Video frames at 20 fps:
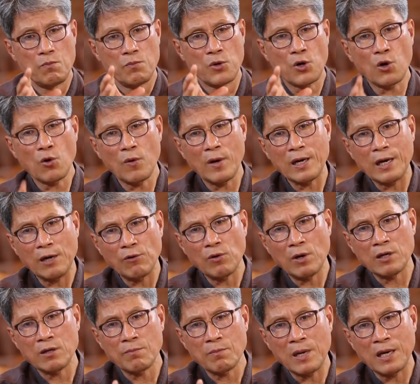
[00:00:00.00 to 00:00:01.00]
평화라고
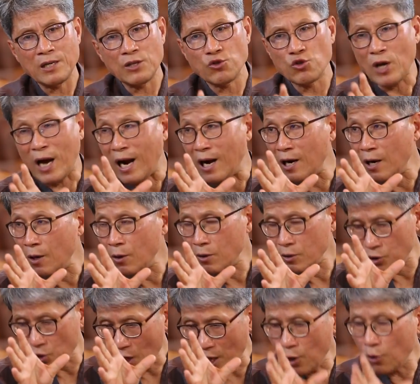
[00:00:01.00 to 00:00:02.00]
하는 말이 샬,
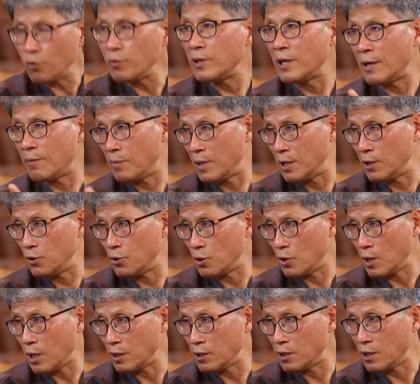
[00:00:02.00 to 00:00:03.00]
샬롬이란 말이죠.
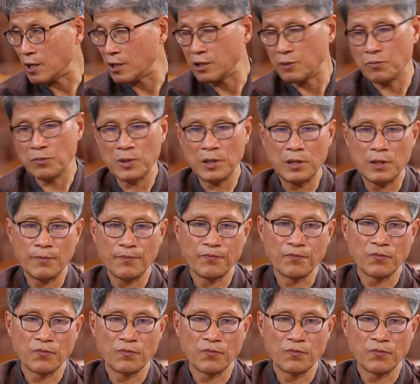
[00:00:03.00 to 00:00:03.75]
네. 아시다시피 네.